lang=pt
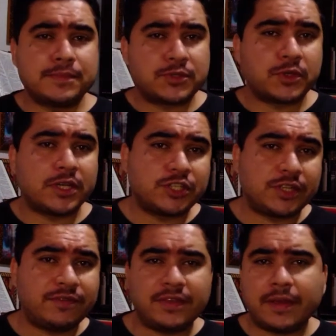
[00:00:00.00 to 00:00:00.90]
emissora de
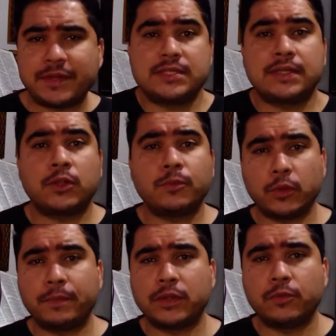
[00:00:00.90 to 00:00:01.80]
TV, apresentado
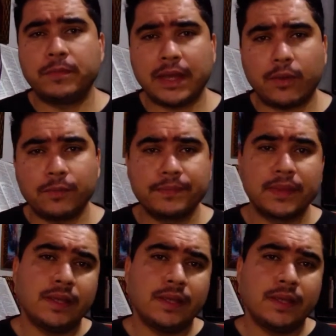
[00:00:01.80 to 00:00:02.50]
pelo Pedro Bial,